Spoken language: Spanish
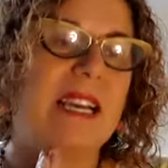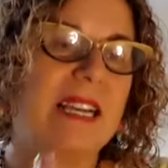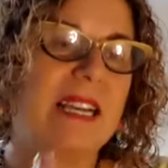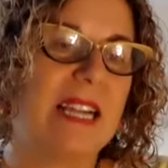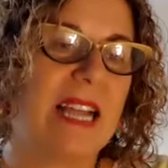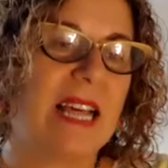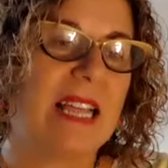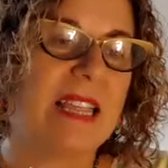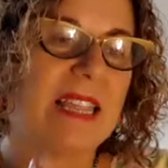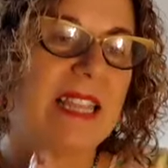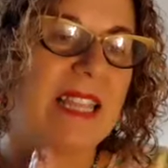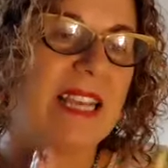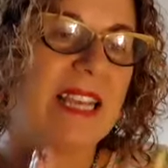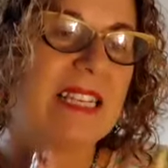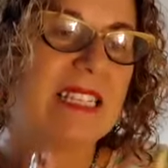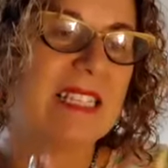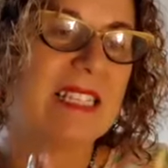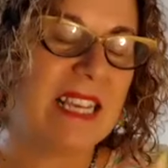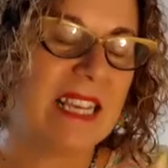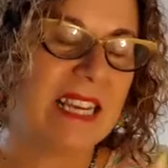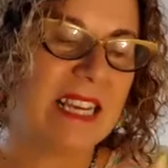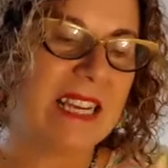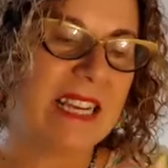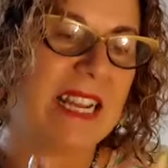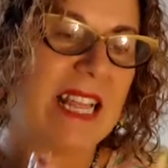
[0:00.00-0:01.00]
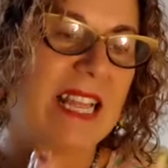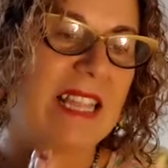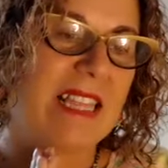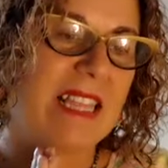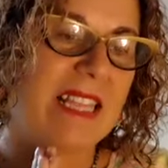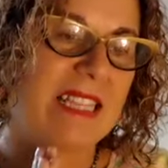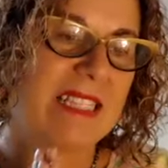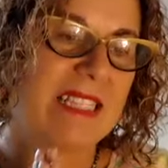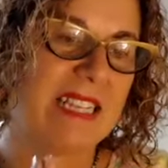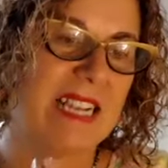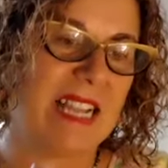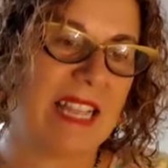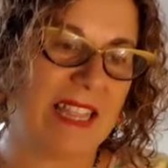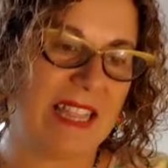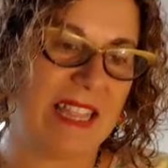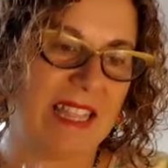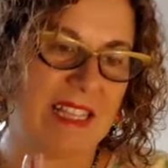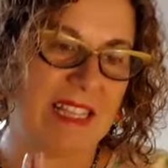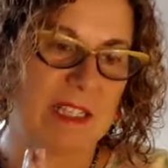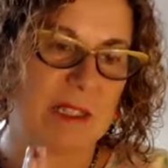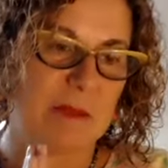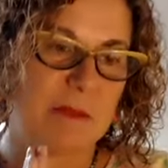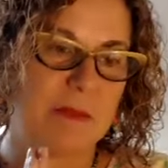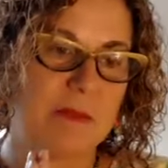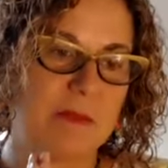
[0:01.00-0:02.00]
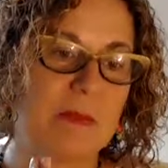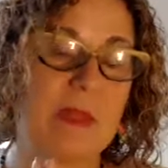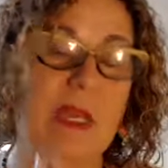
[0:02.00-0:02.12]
Gracias, gracias, gracias.